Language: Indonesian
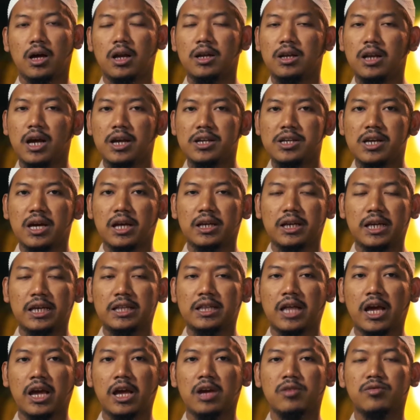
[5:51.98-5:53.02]
hendaknya
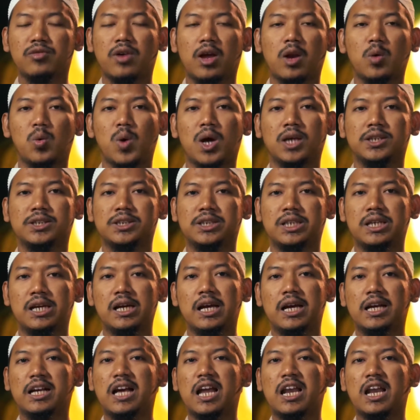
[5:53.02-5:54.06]
kita
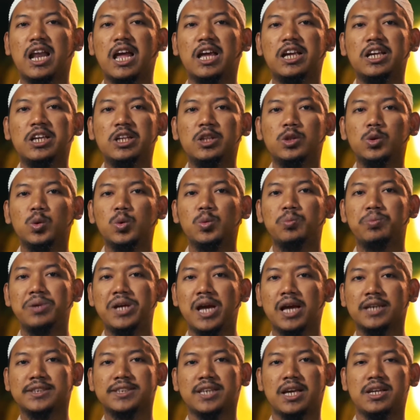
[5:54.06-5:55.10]
evaluasi karena itu
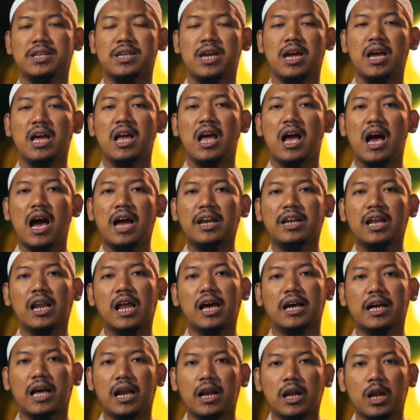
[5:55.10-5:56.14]
biasanya
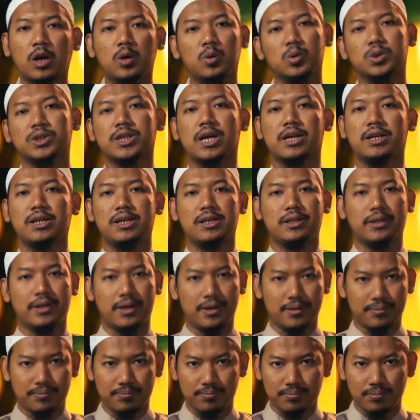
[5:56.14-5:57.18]
adalah karena dosa kita.
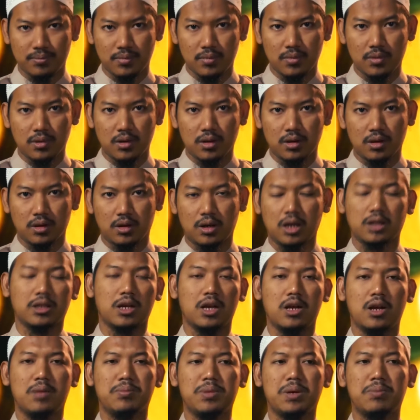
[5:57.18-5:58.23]

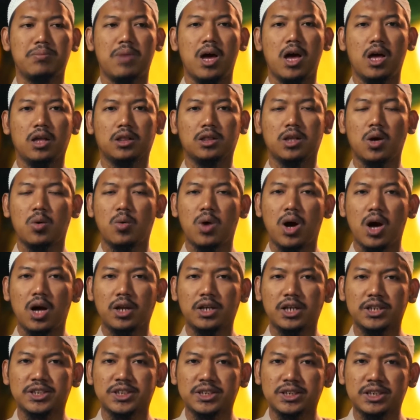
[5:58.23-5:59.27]
Kata Nabi ma
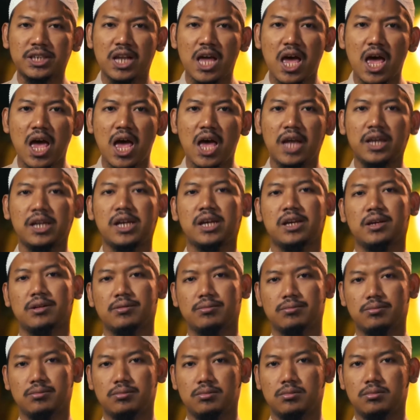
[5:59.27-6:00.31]
tawadasnani
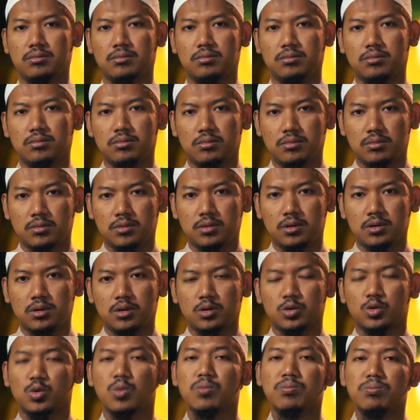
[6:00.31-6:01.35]

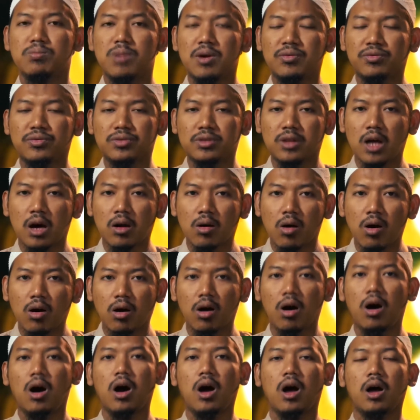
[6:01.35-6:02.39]
summa
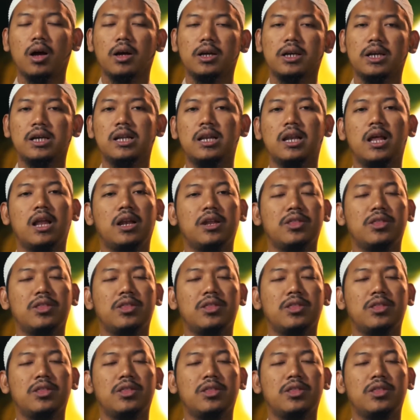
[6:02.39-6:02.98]
illa